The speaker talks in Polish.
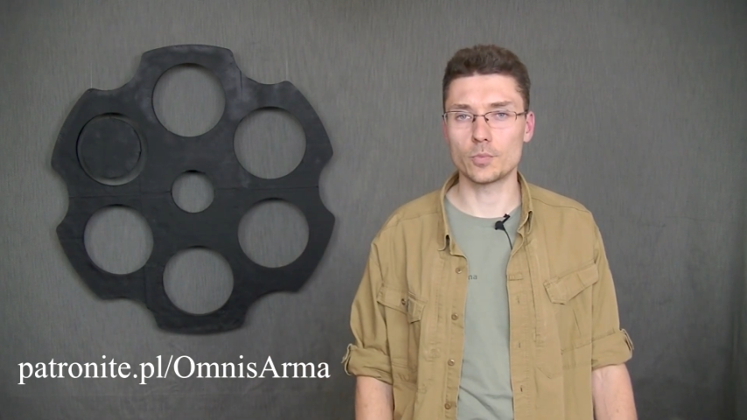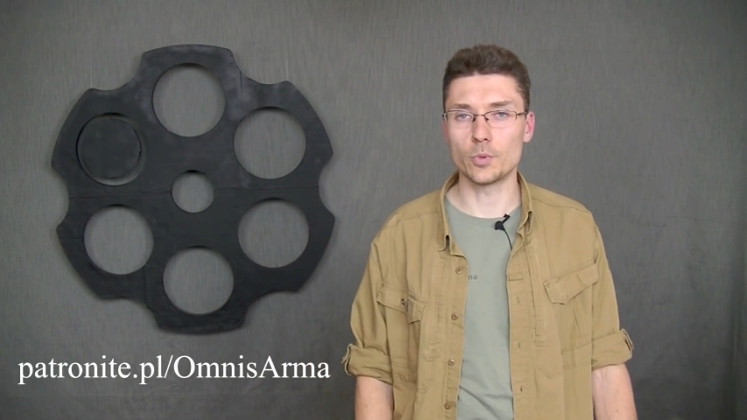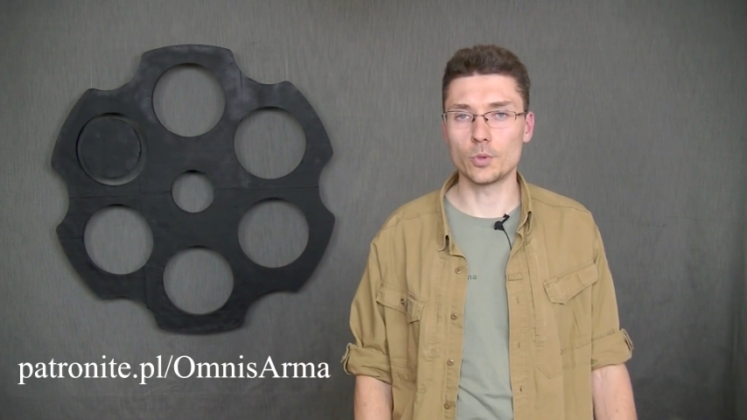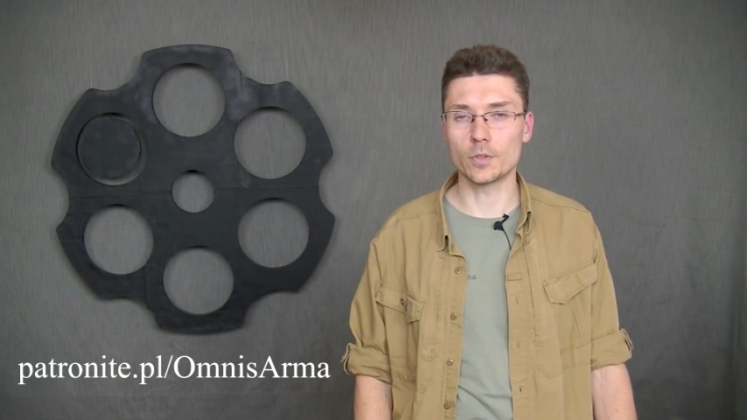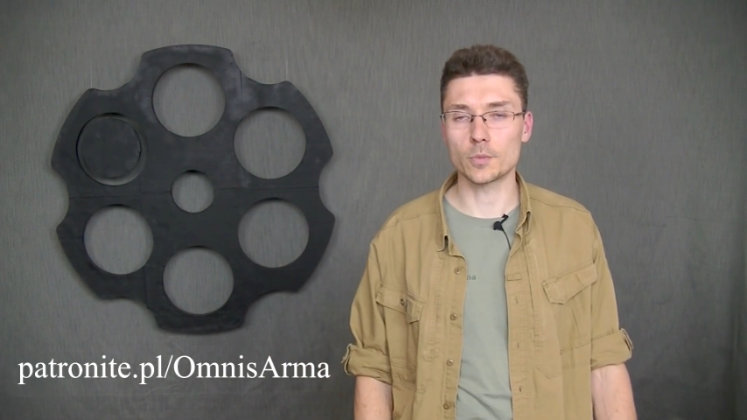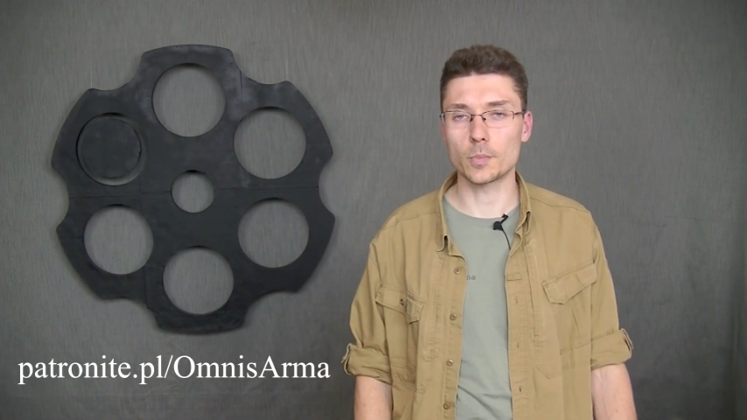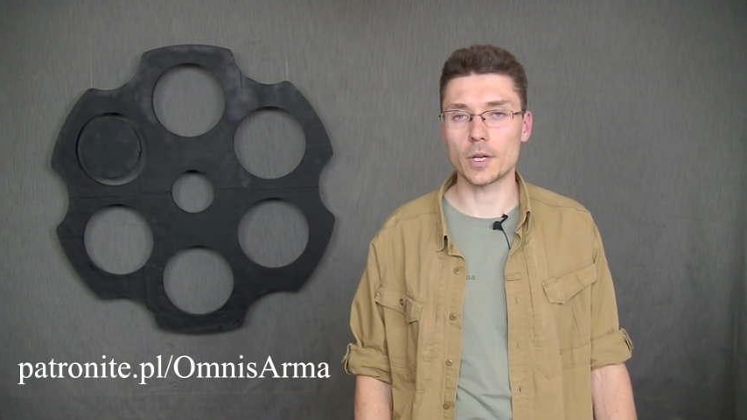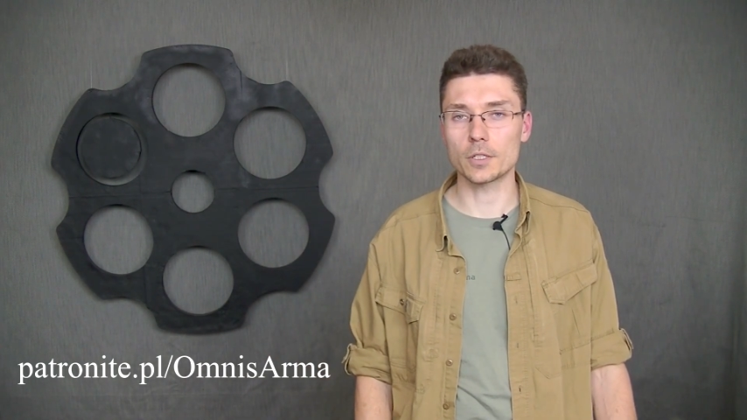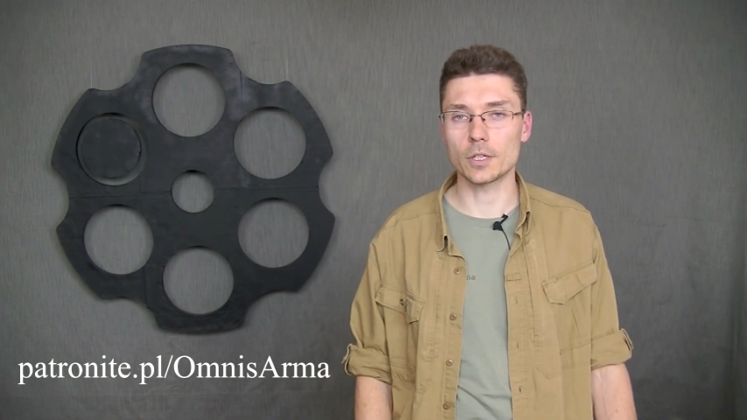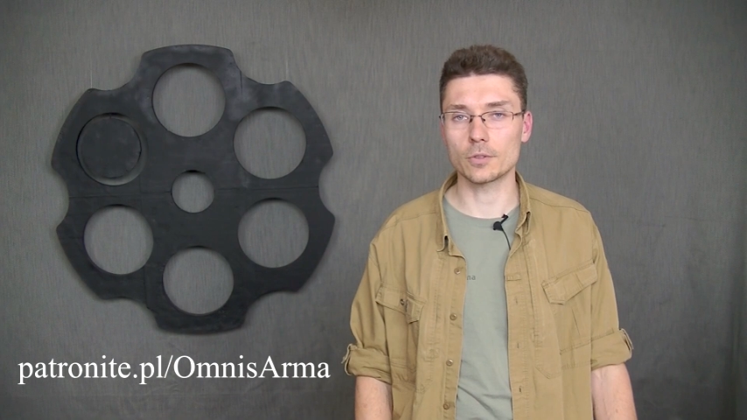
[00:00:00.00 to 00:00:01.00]
próg
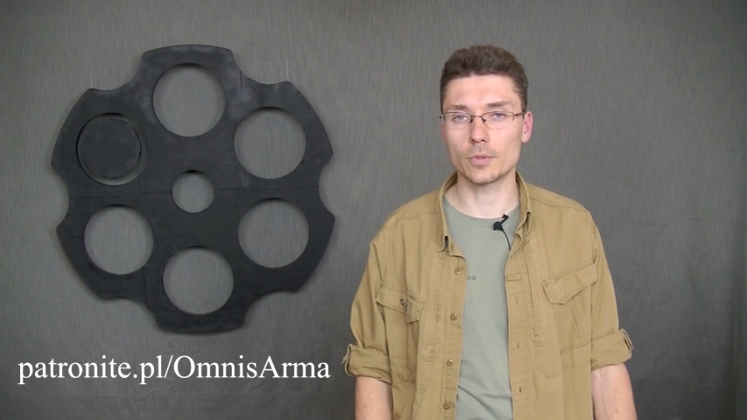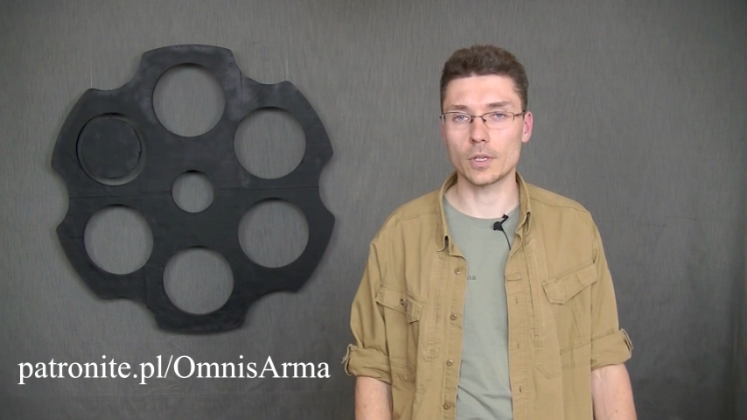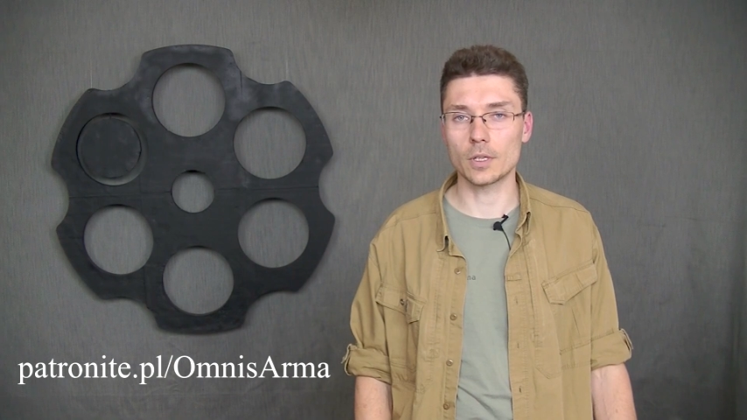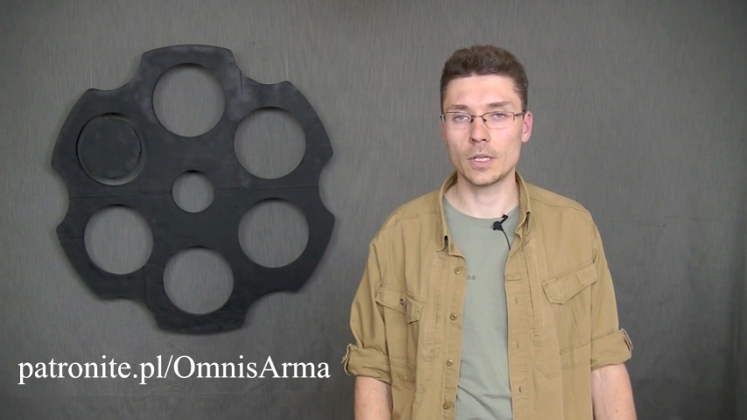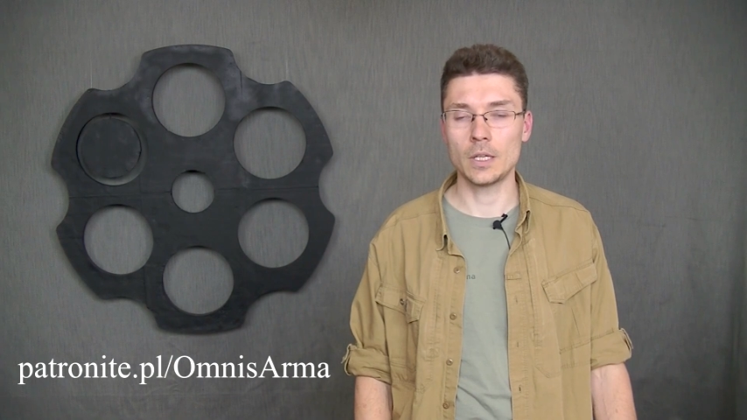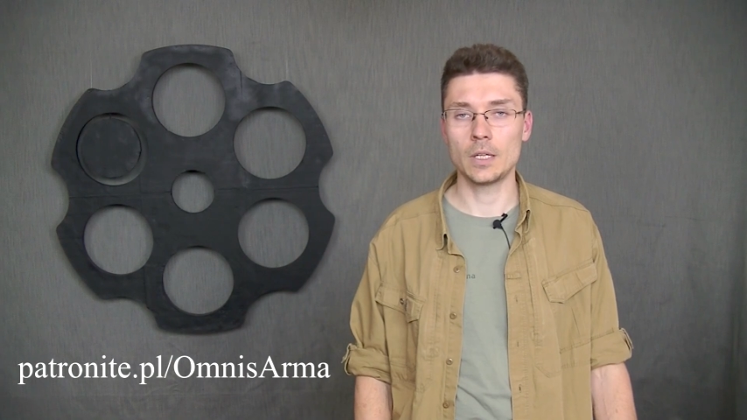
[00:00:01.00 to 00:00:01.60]
wsparcia, który